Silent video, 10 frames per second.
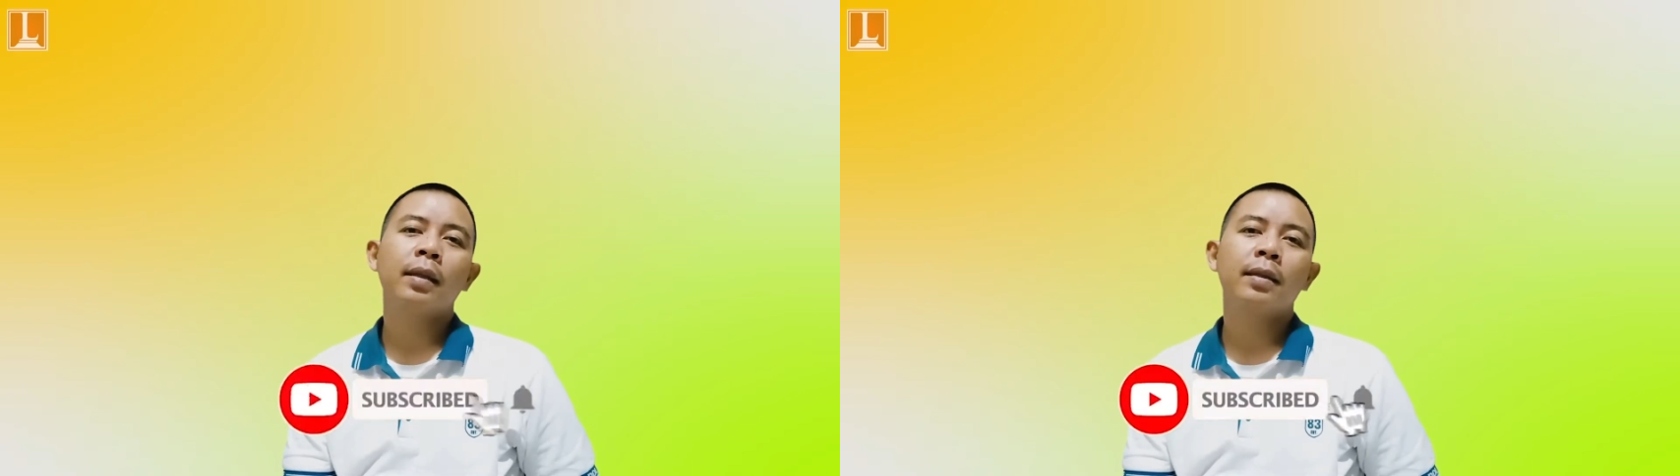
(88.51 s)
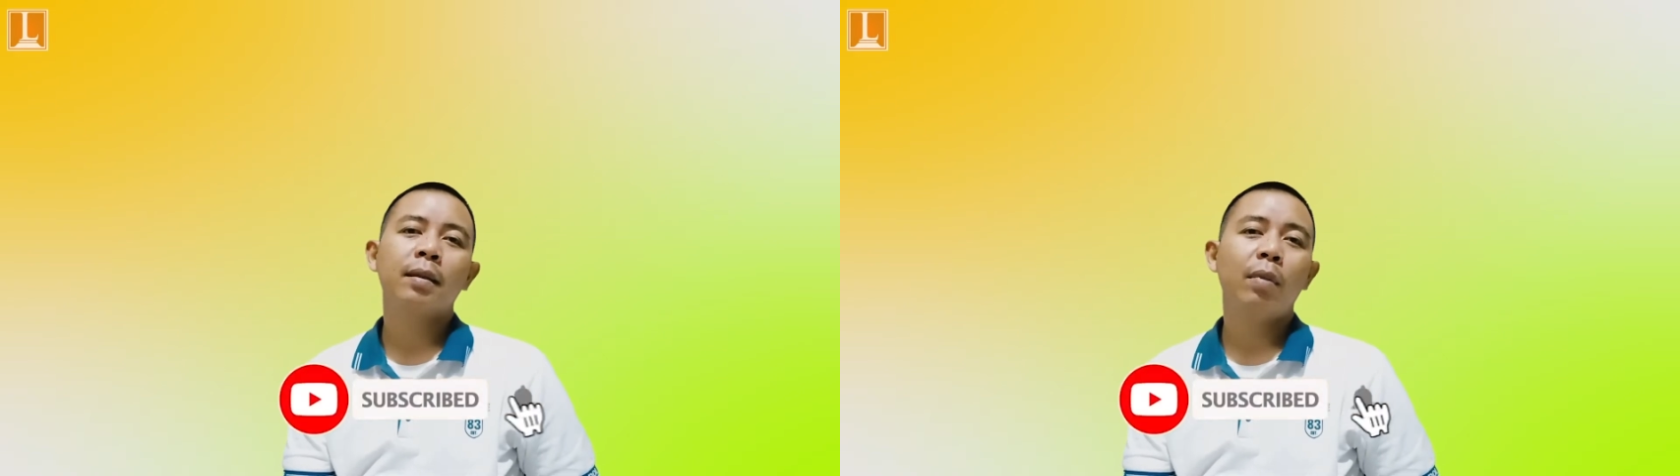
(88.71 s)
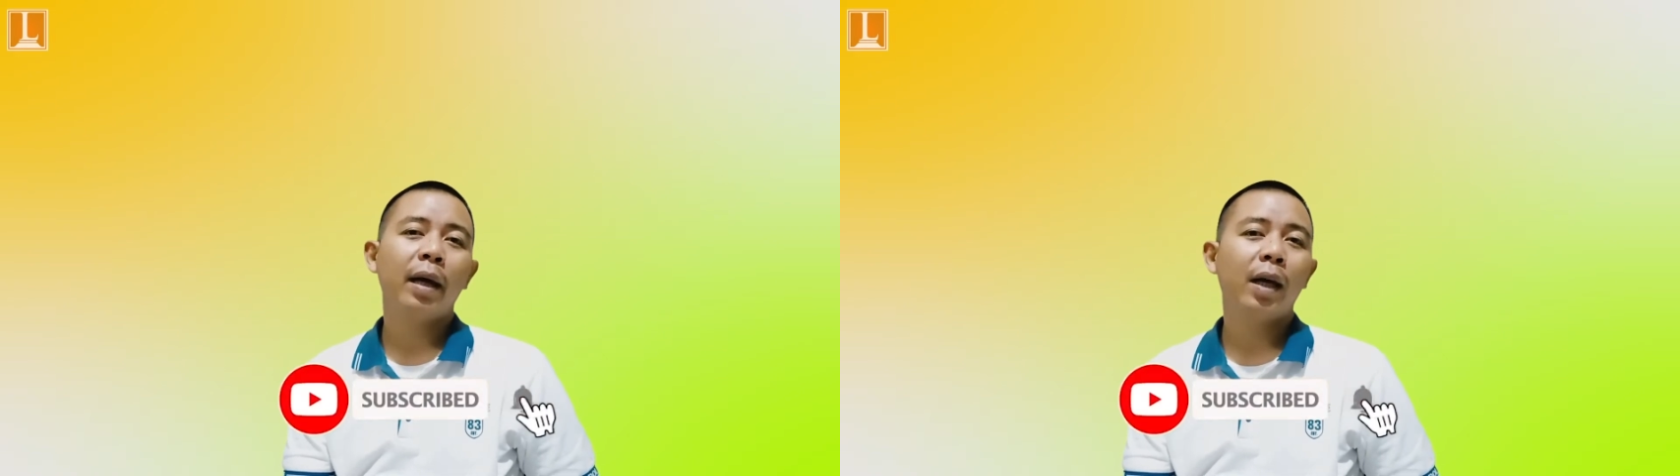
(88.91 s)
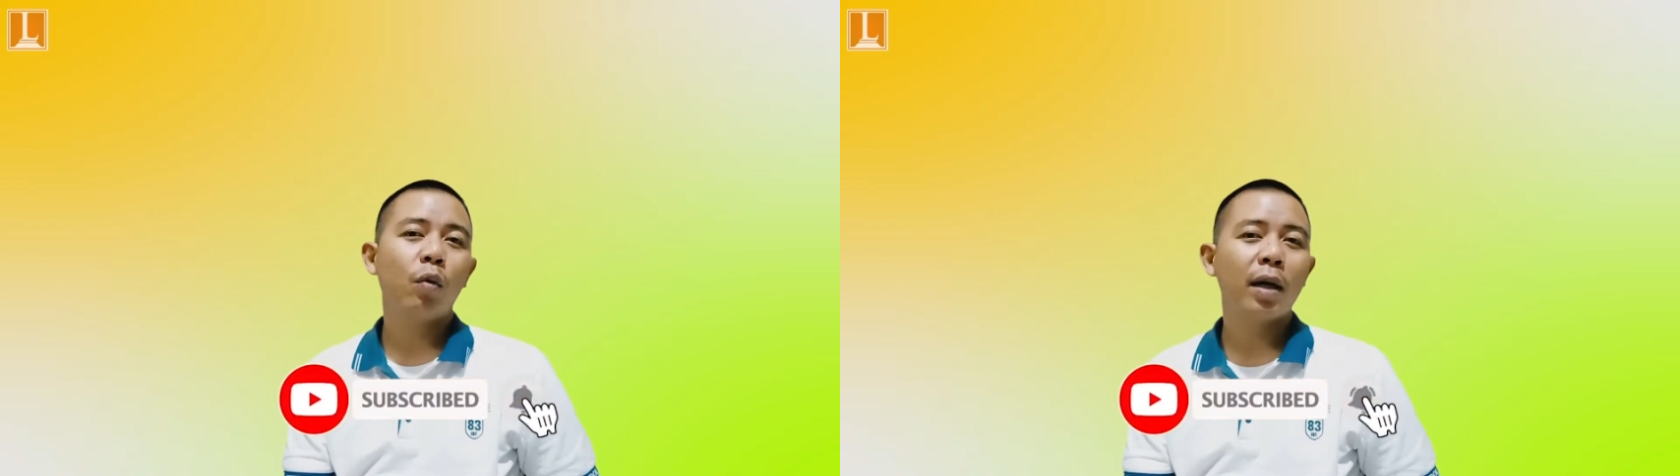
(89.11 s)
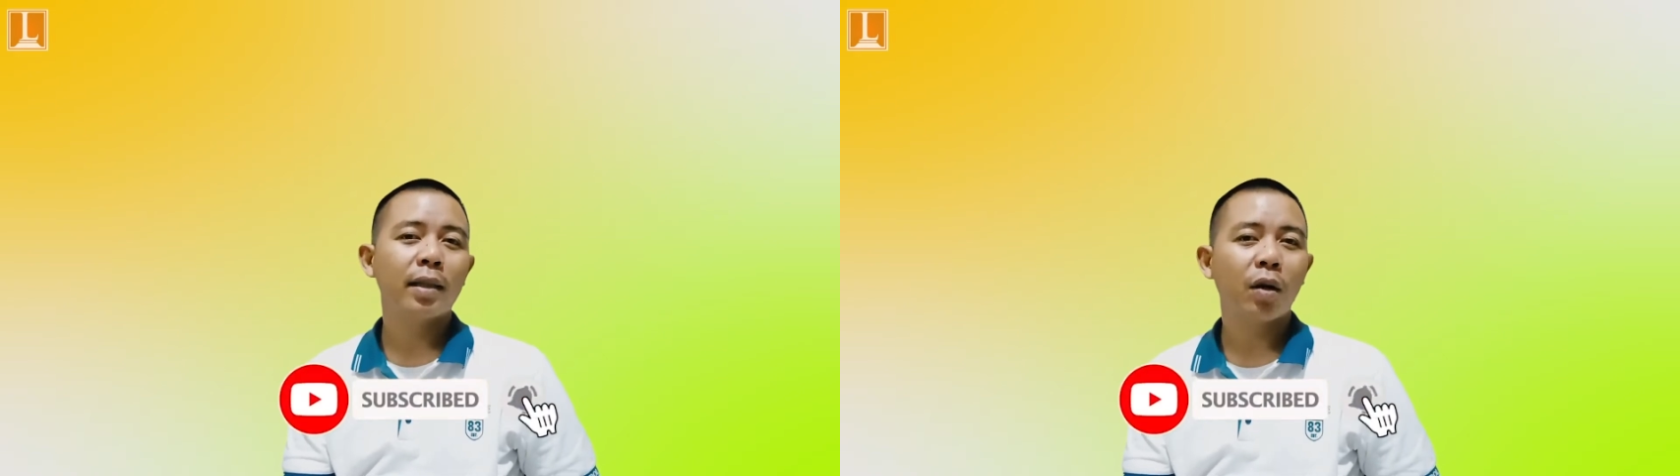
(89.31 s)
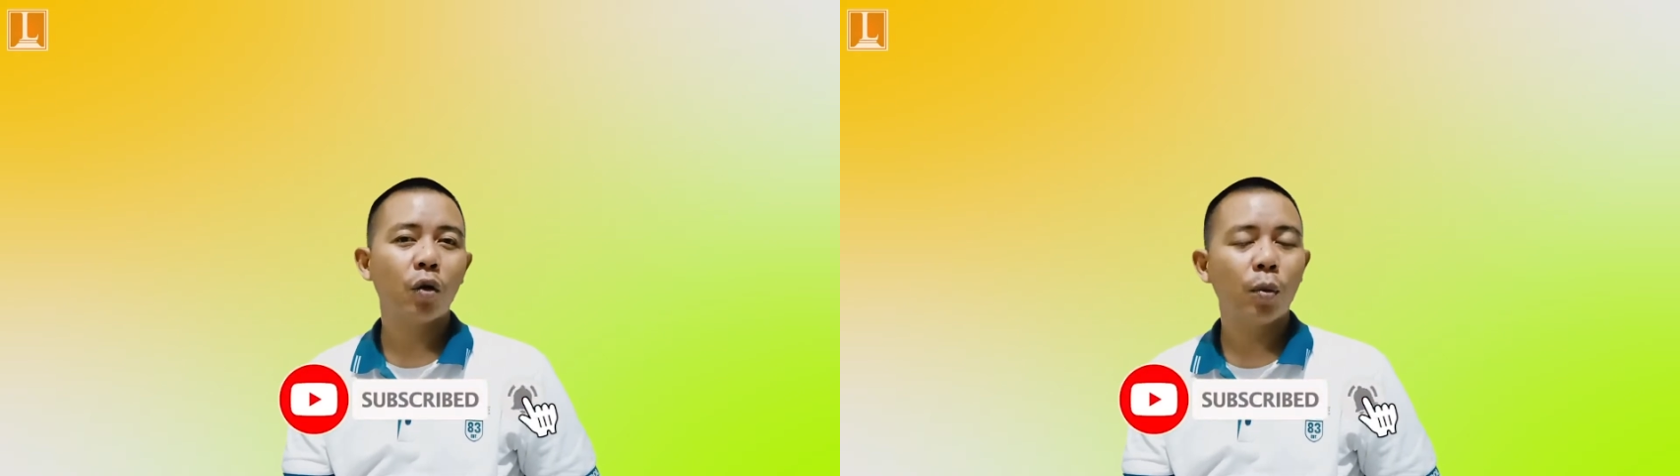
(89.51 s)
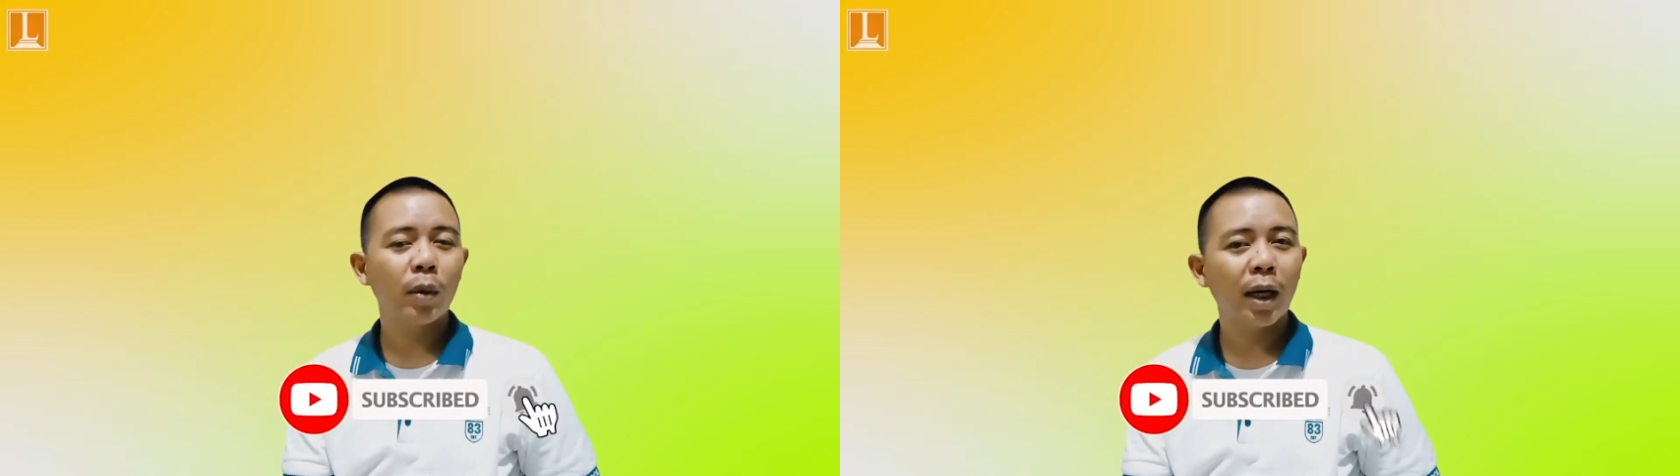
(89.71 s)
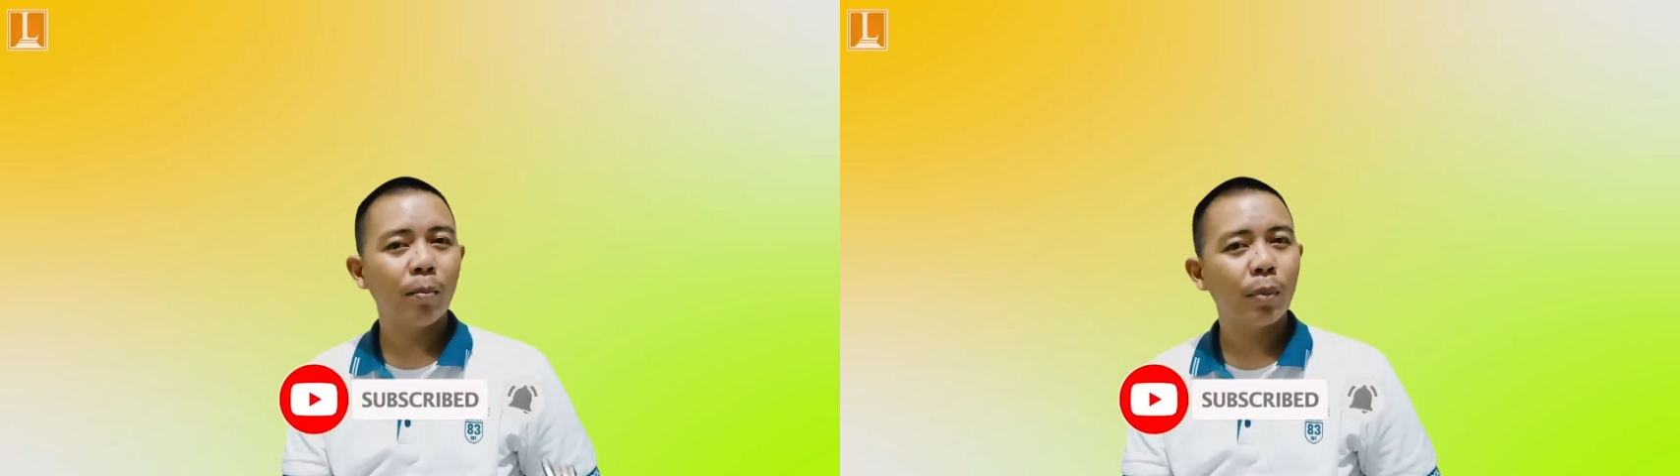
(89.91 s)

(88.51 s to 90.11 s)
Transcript: sebagai kuasa hukum dalam